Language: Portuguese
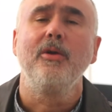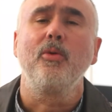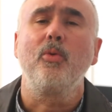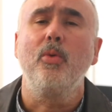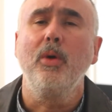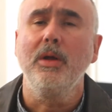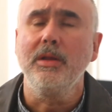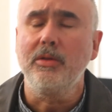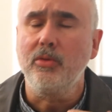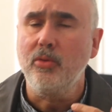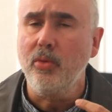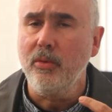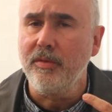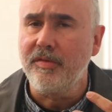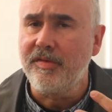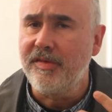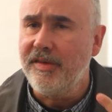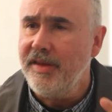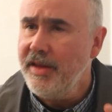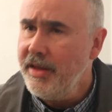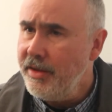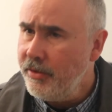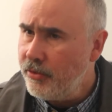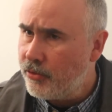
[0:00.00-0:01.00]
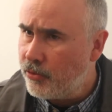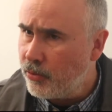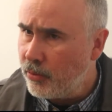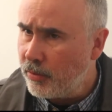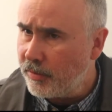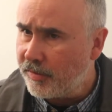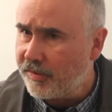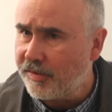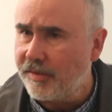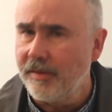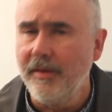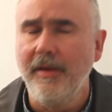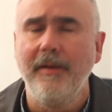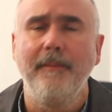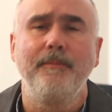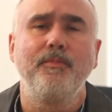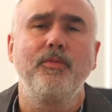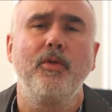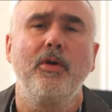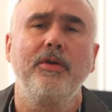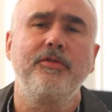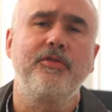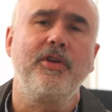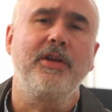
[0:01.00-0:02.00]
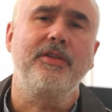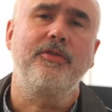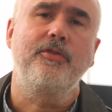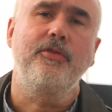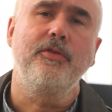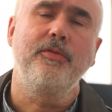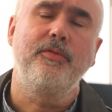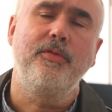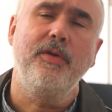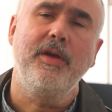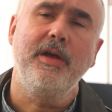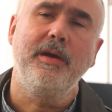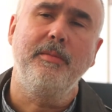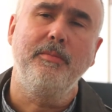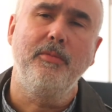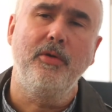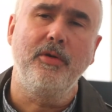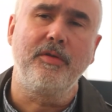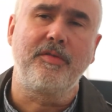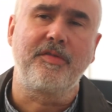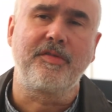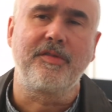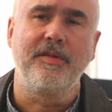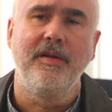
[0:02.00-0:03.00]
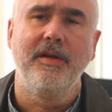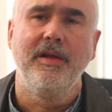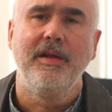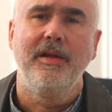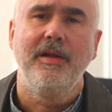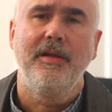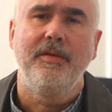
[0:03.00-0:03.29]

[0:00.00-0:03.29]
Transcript: Quantos índios nós já tivemos